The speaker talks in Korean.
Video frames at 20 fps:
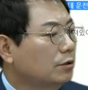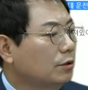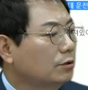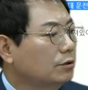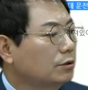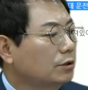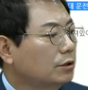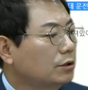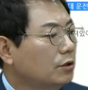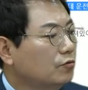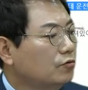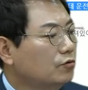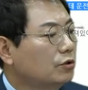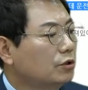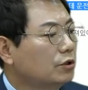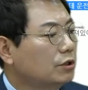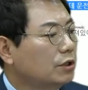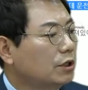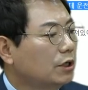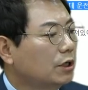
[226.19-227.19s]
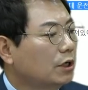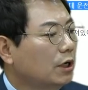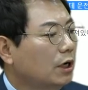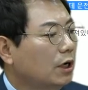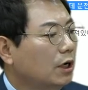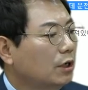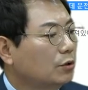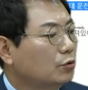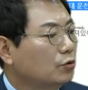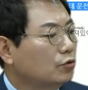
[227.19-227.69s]
어째서
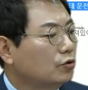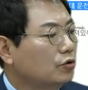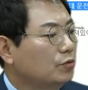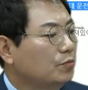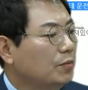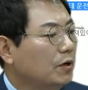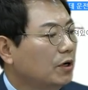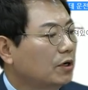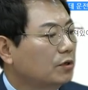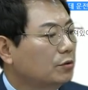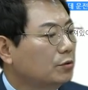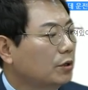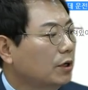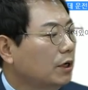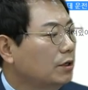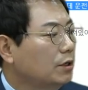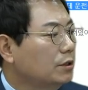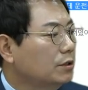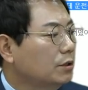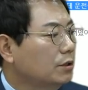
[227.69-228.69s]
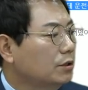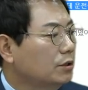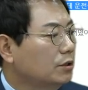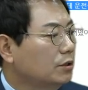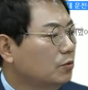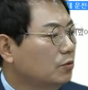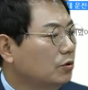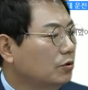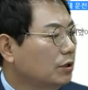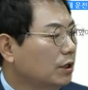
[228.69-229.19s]
운전자가 조속 뒷바퀴 쪽에 깔려
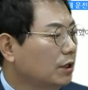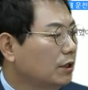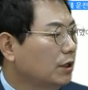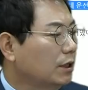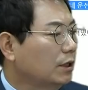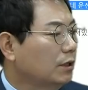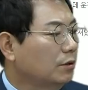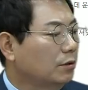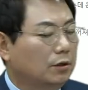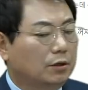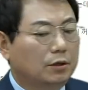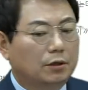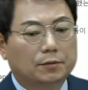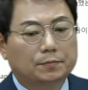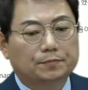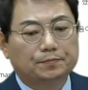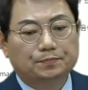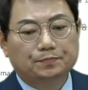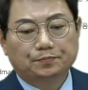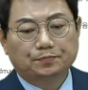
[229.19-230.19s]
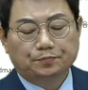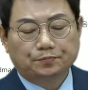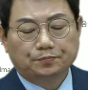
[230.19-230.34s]
있었는지 모르겠네요.